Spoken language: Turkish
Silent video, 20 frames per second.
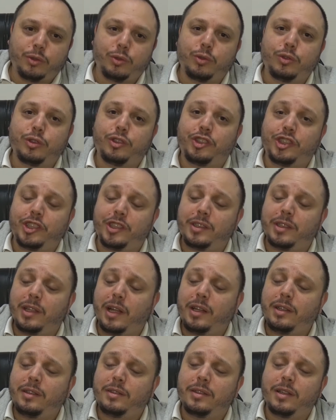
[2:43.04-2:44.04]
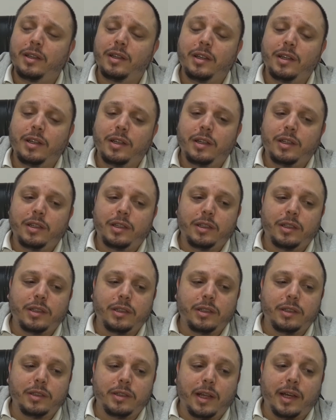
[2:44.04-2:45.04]
Çünkü Çin'den
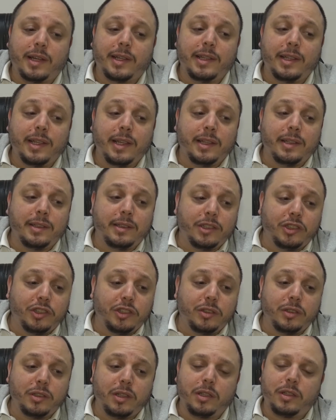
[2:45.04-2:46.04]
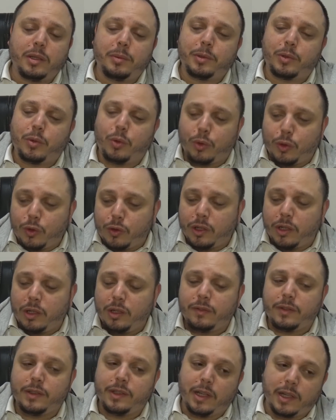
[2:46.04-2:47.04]
e, nakliye dışında tabii
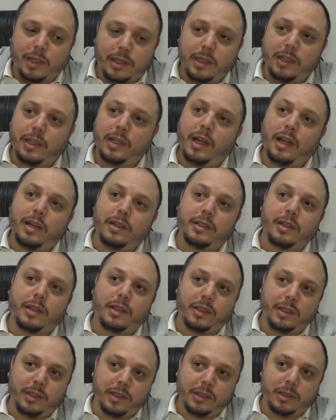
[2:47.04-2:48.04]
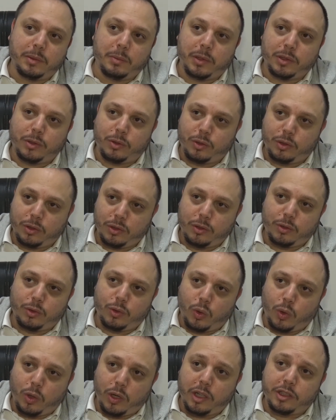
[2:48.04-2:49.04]
korona ve nakliyeler de inanılmaz
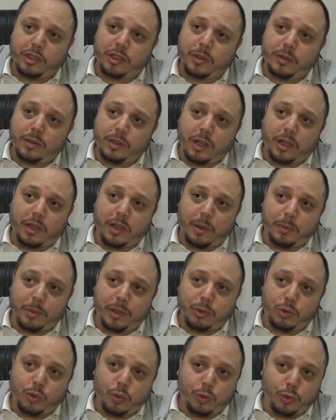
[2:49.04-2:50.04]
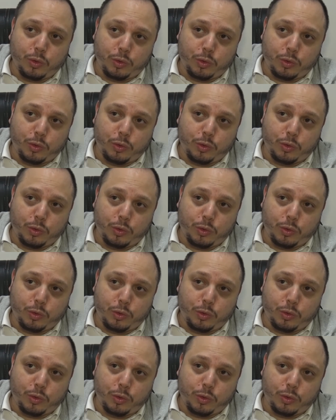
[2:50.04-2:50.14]
zorlaştığı rakamlar çok